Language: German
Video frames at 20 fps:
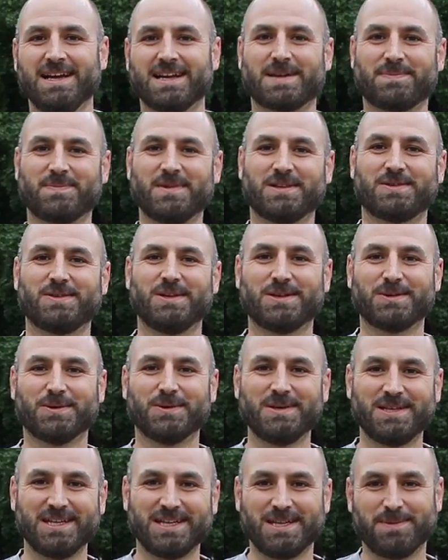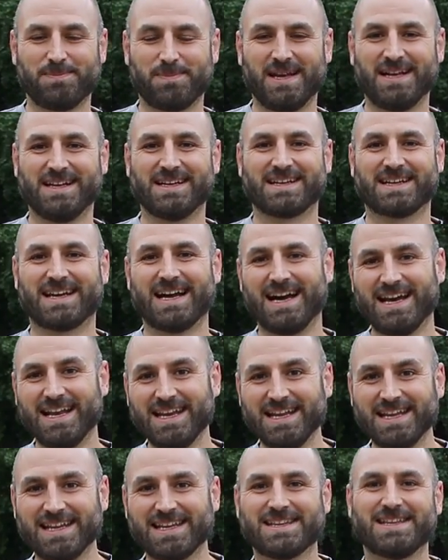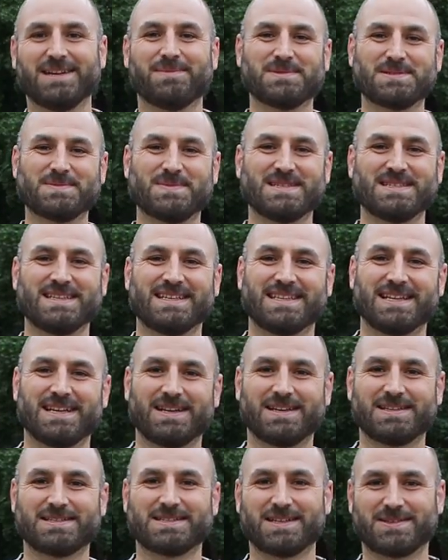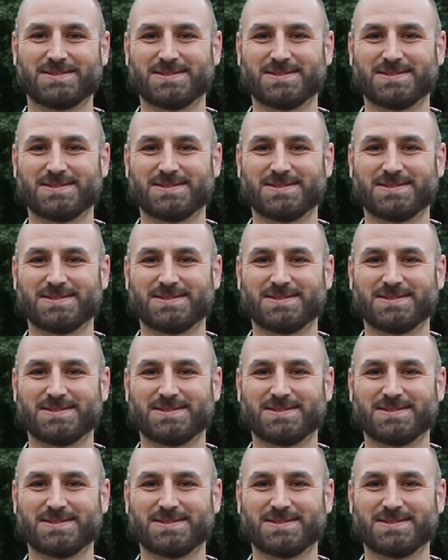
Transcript: gibt natürlich Hunde, die bellen gar nicht, da muss man sich dann so,